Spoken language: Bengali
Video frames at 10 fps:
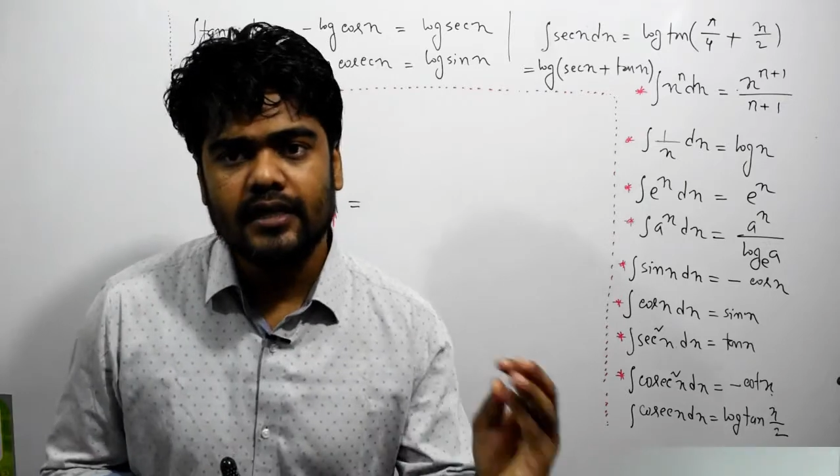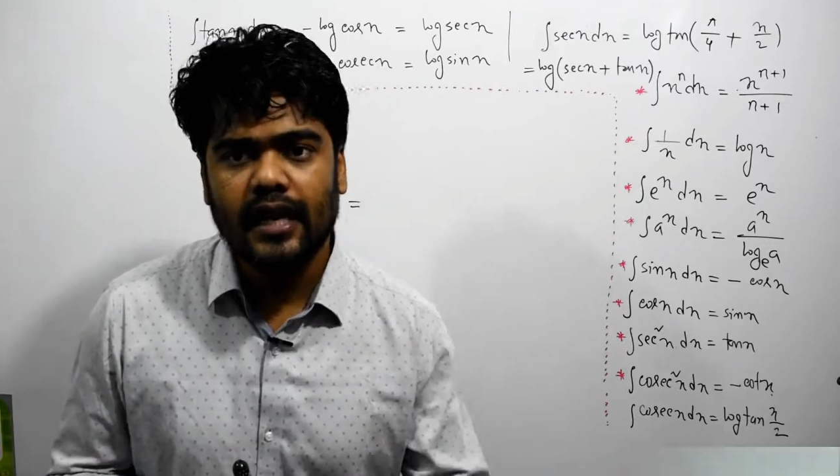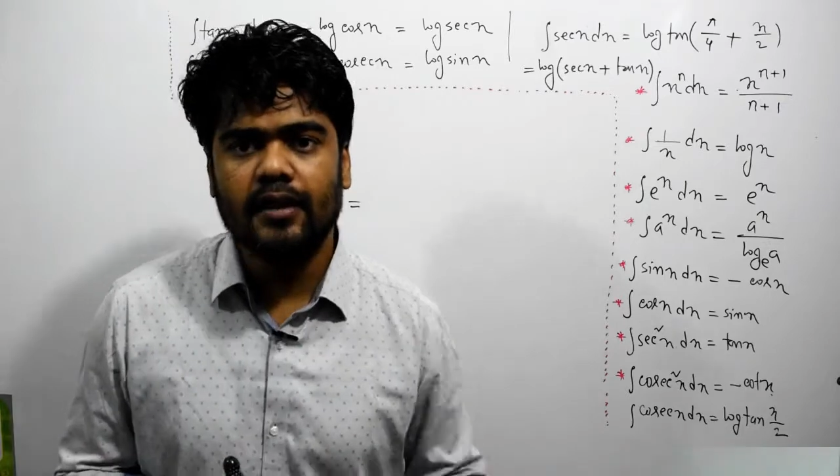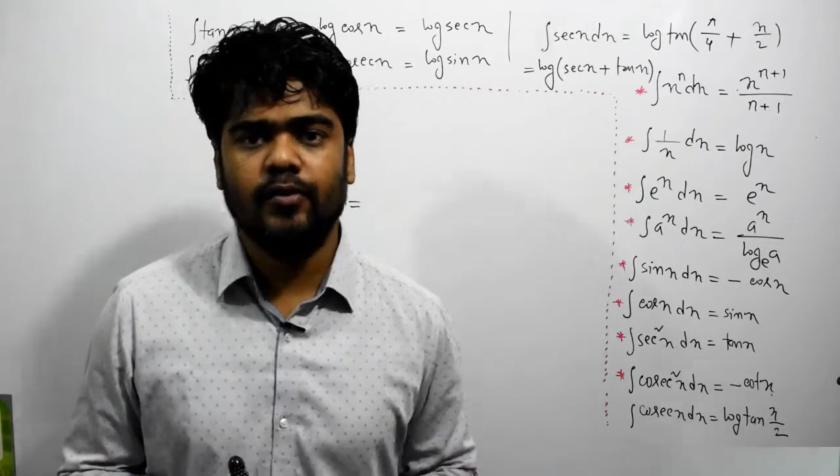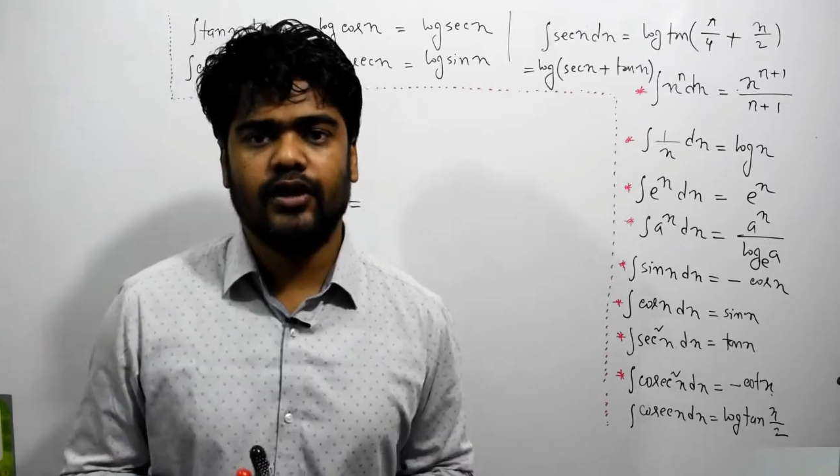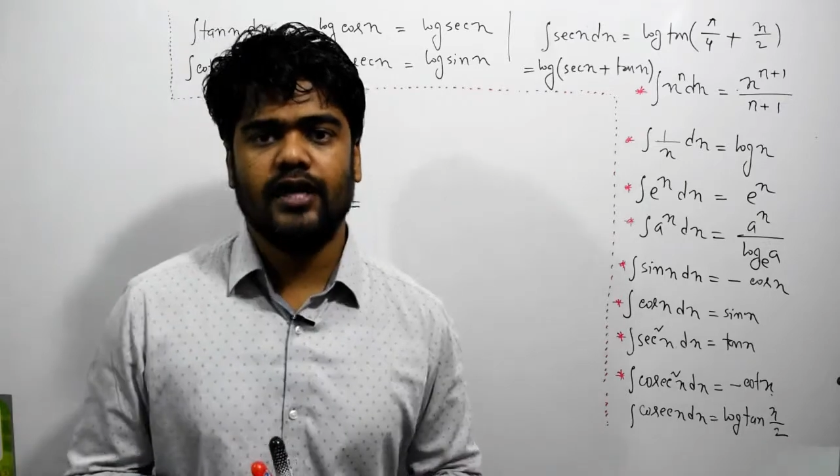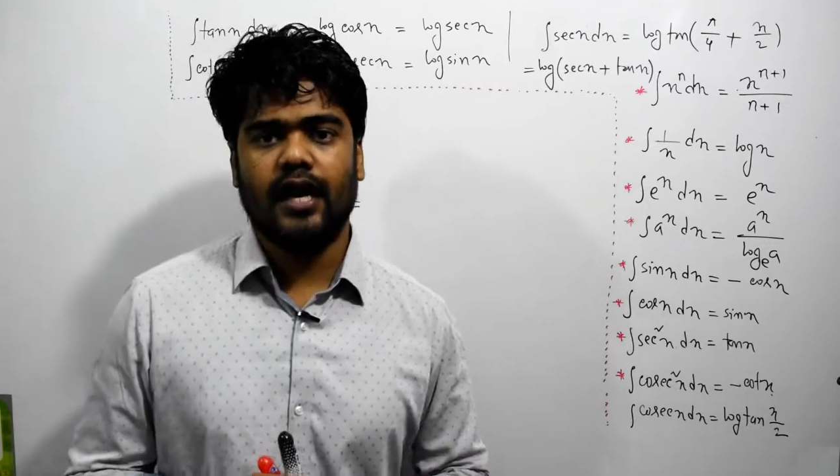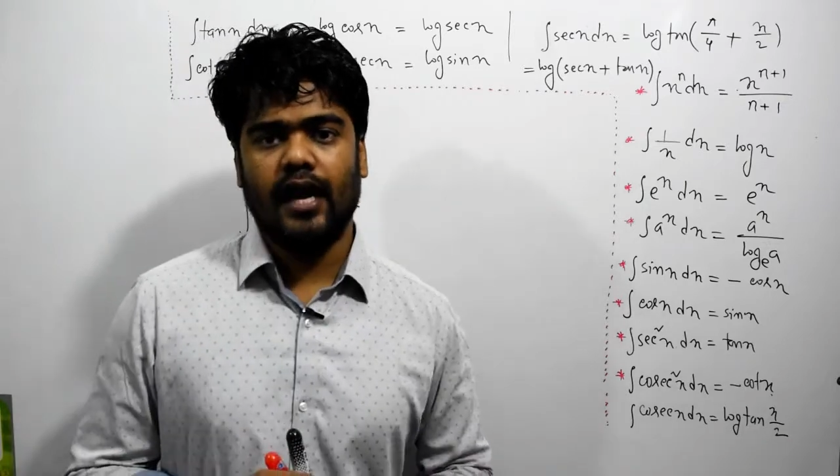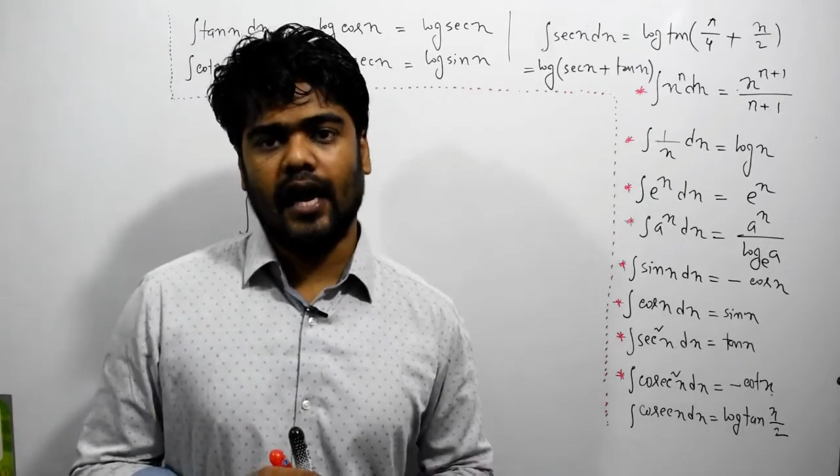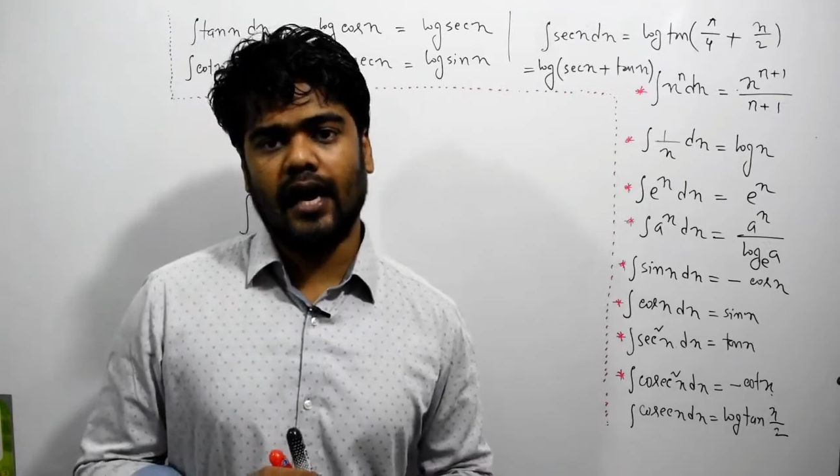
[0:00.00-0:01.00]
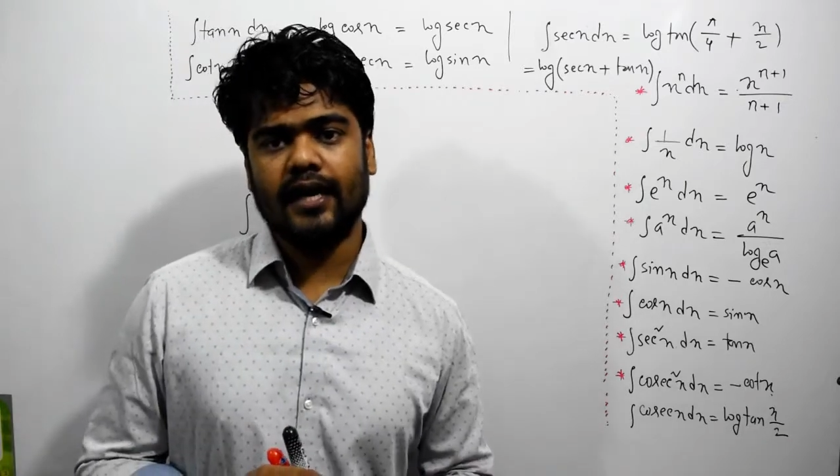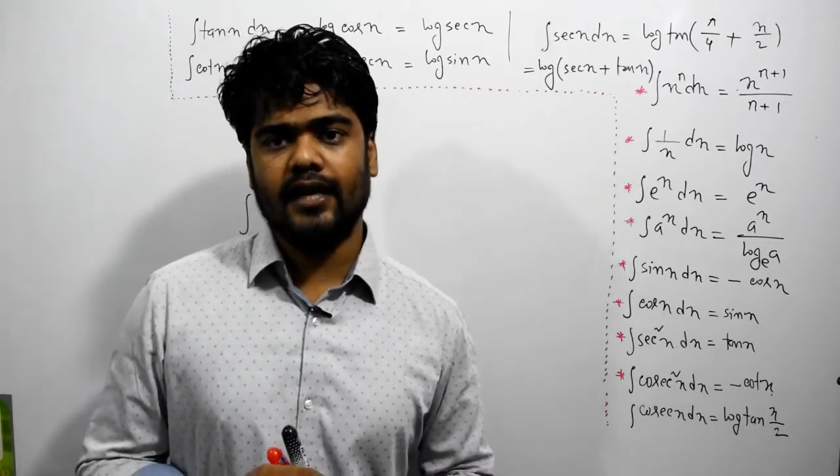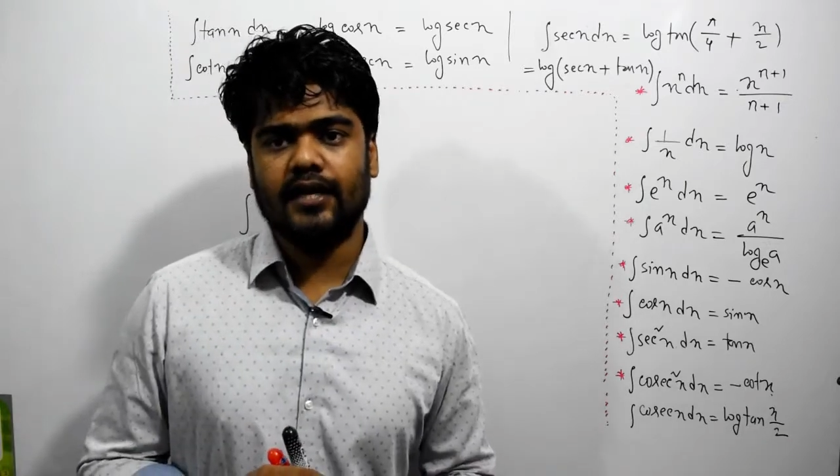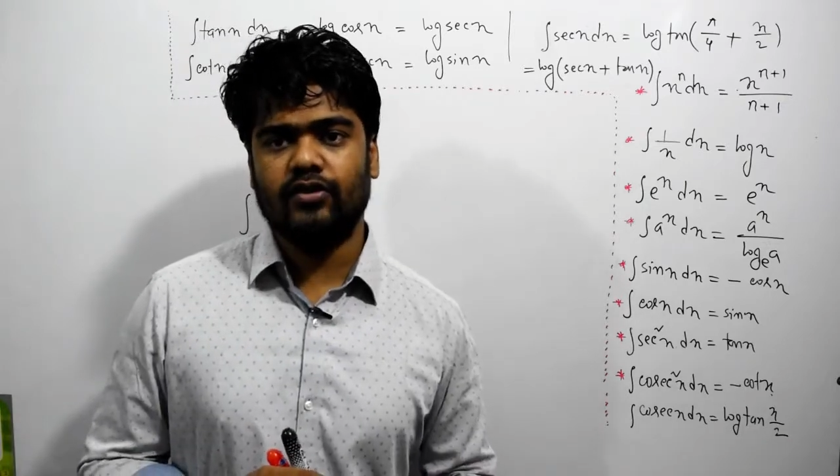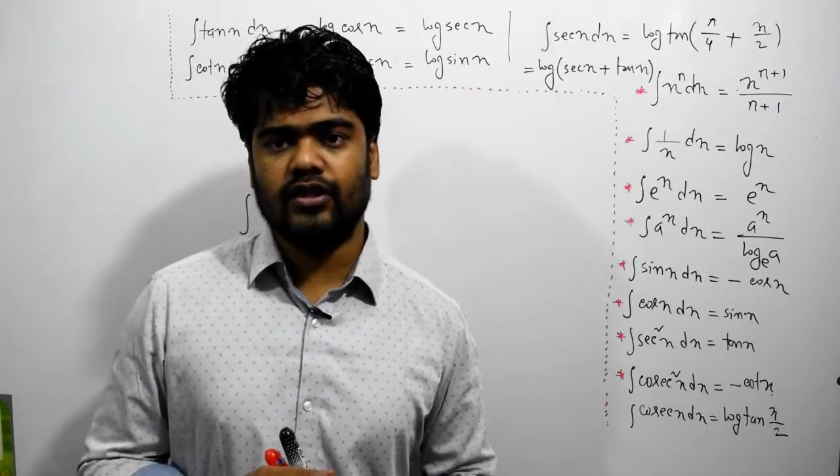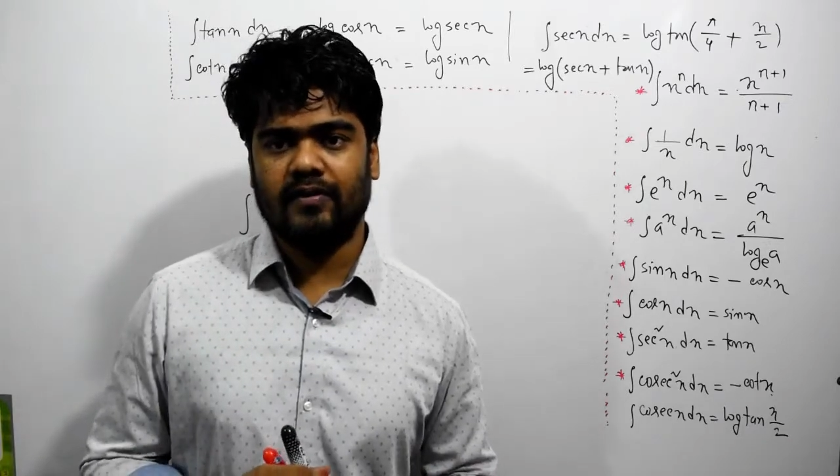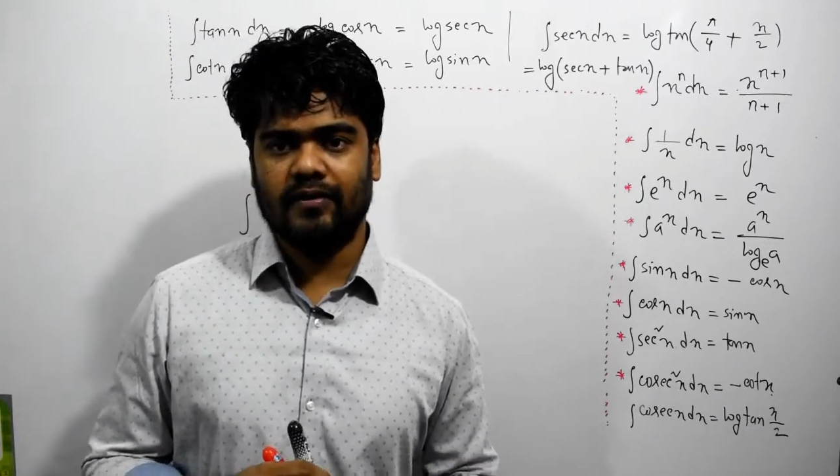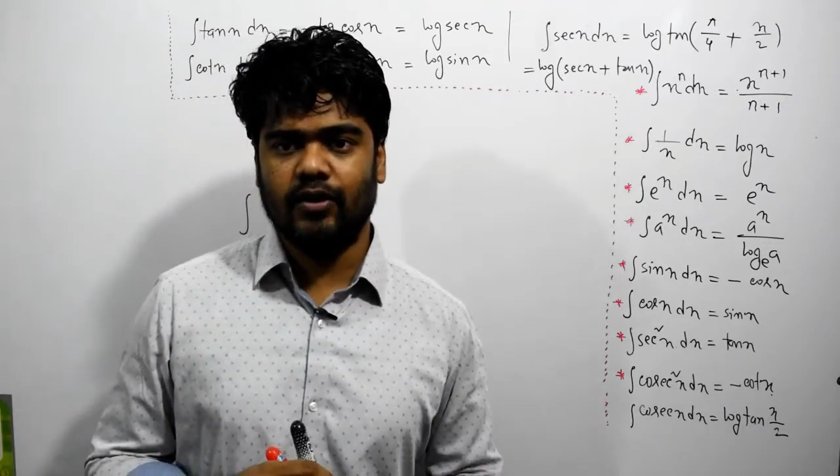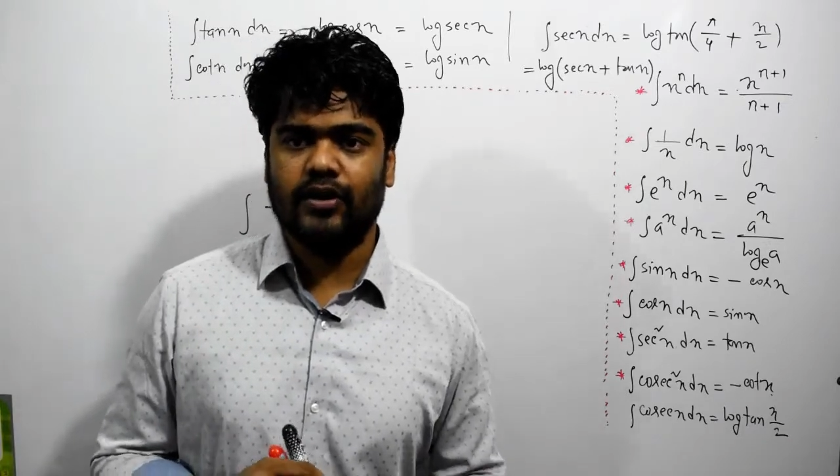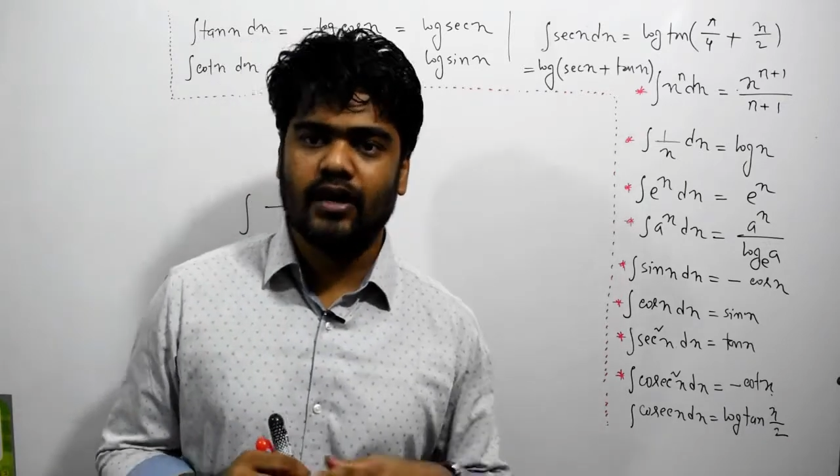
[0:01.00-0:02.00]
তারপরেই আঙ্কেল কি করতে
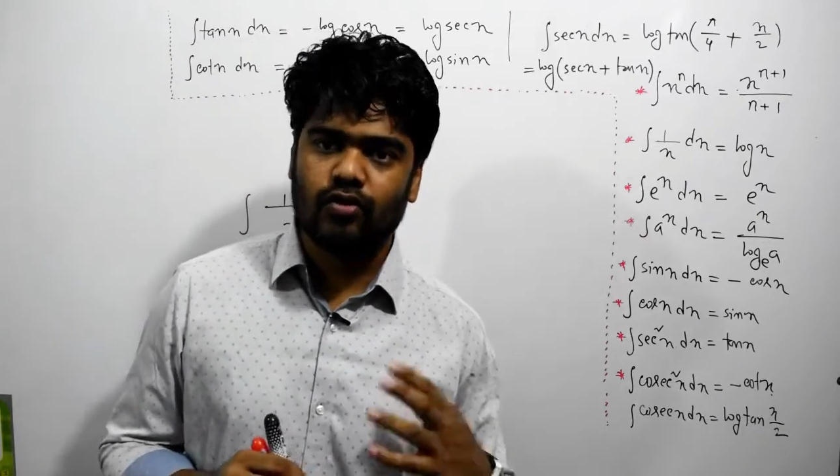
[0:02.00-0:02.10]
পারবে ওটা